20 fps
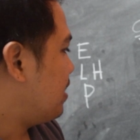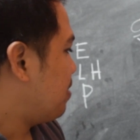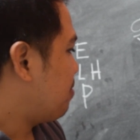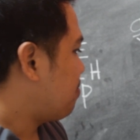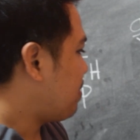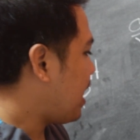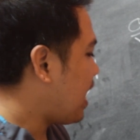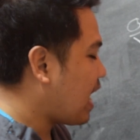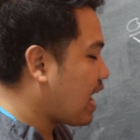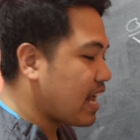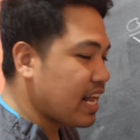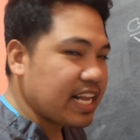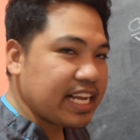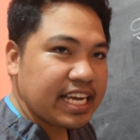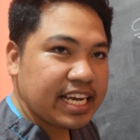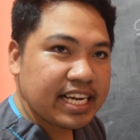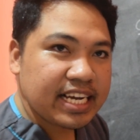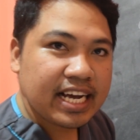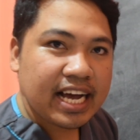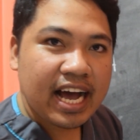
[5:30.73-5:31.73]

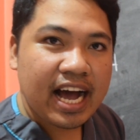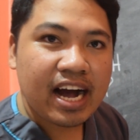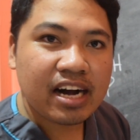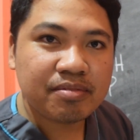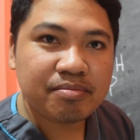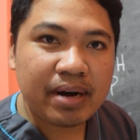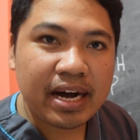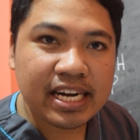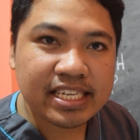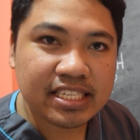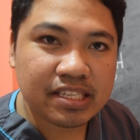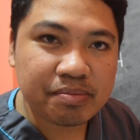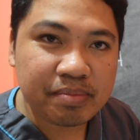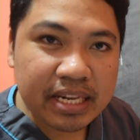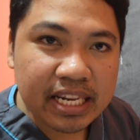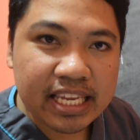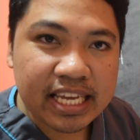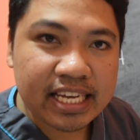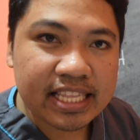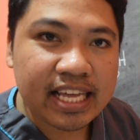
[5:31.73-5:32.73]
maaring ang mga
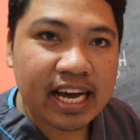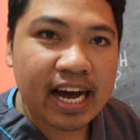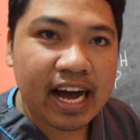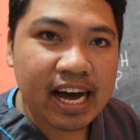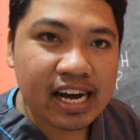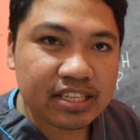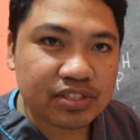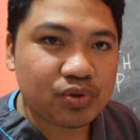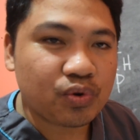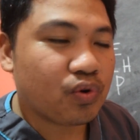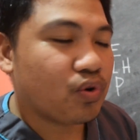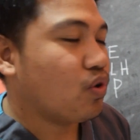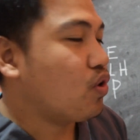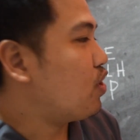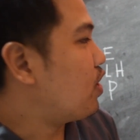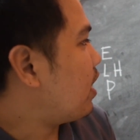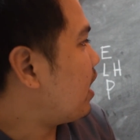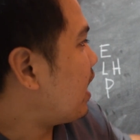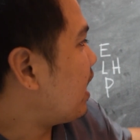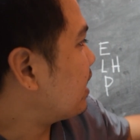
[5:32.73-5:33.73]
similya ng
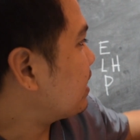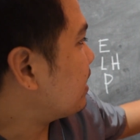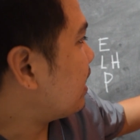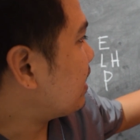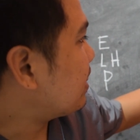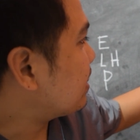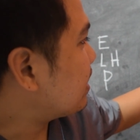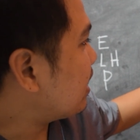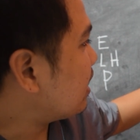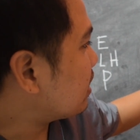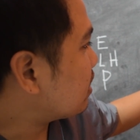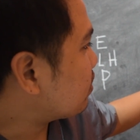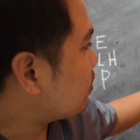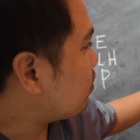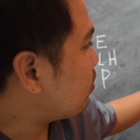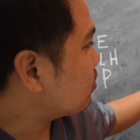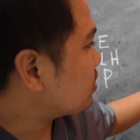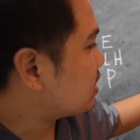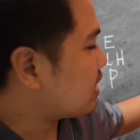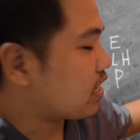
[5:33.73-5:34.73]
aso ay
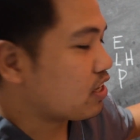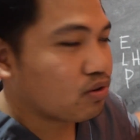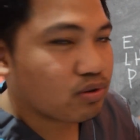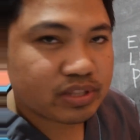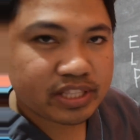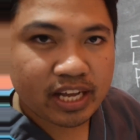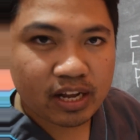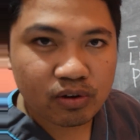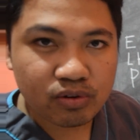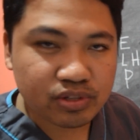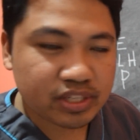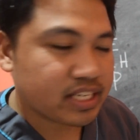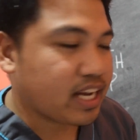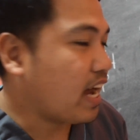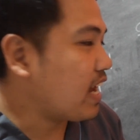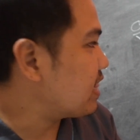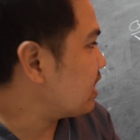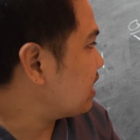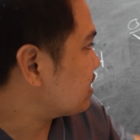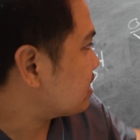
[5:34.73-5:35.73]
nandito sa uterus.
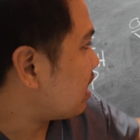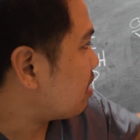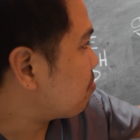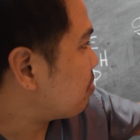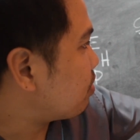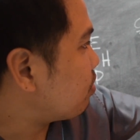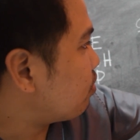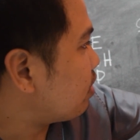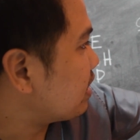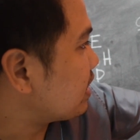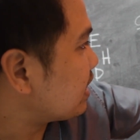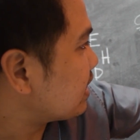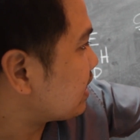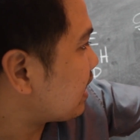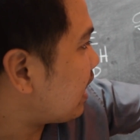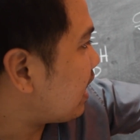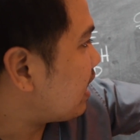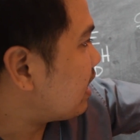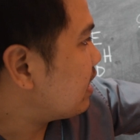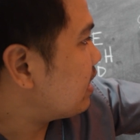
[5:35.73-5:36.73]
Gaya ng sabi ko
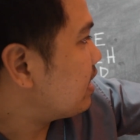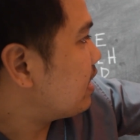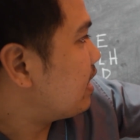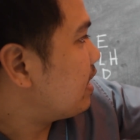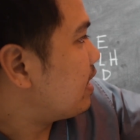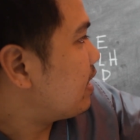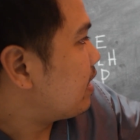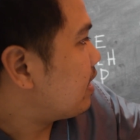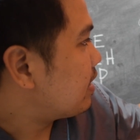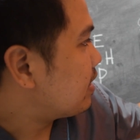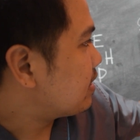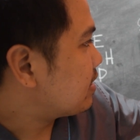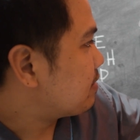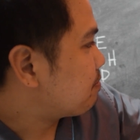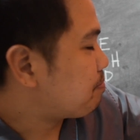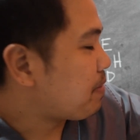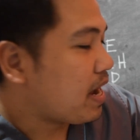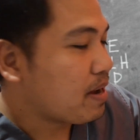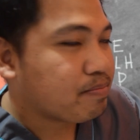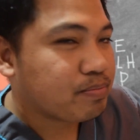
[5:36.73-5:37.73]
kanina,
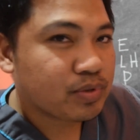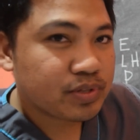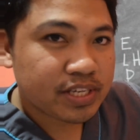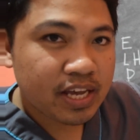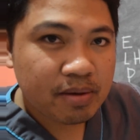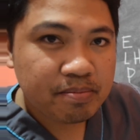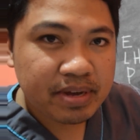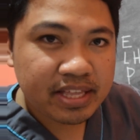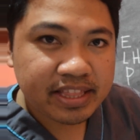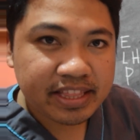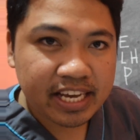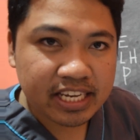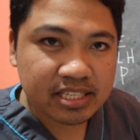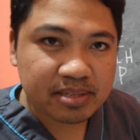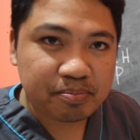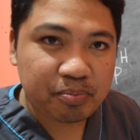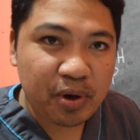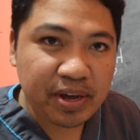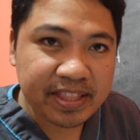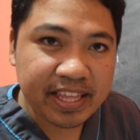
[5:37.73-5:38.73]
5 to 7
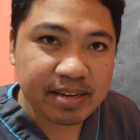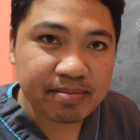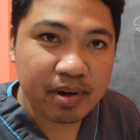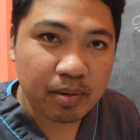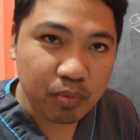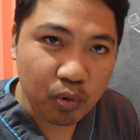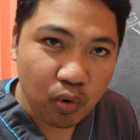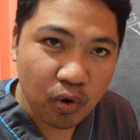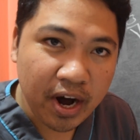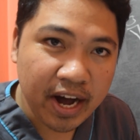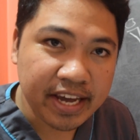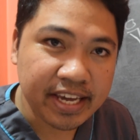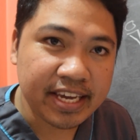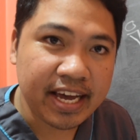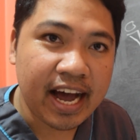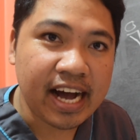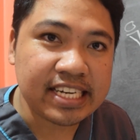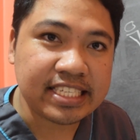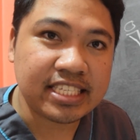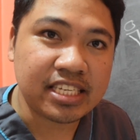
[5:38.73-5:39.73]
days pwedeng mabuhay
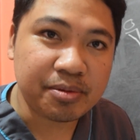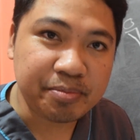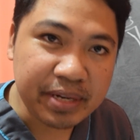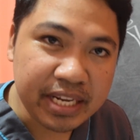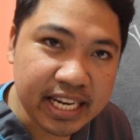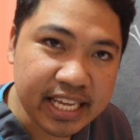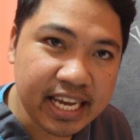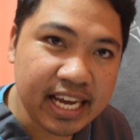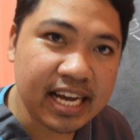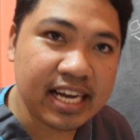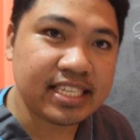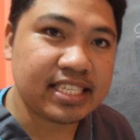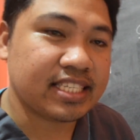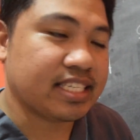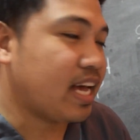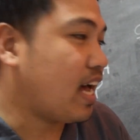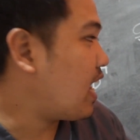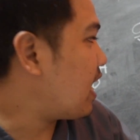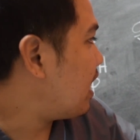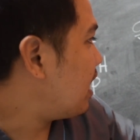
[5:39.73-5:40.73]
ang similya
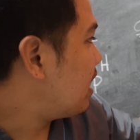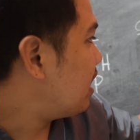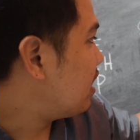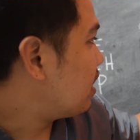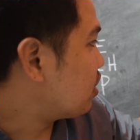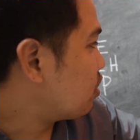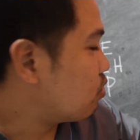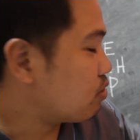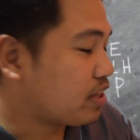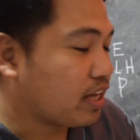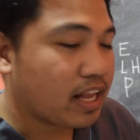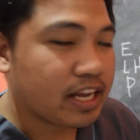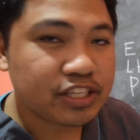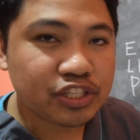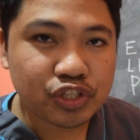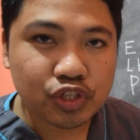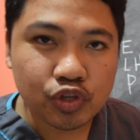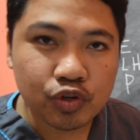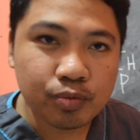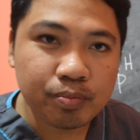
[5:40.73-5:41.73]
sa uterine
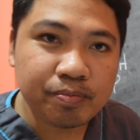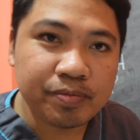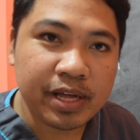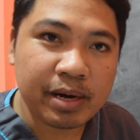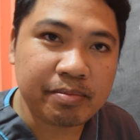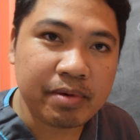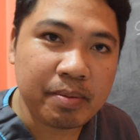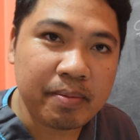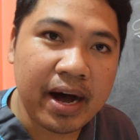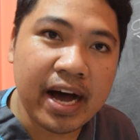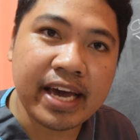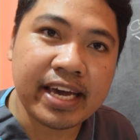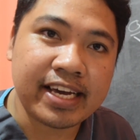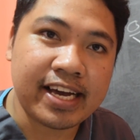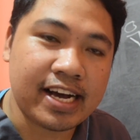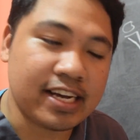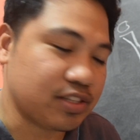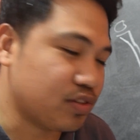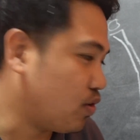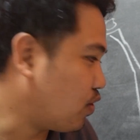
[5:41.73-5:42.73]
tube ng
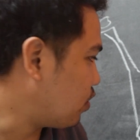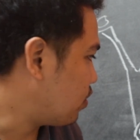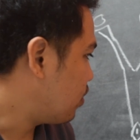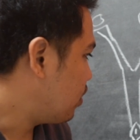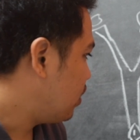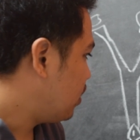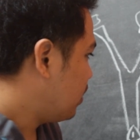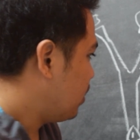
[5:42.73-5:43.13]
babaeng aso.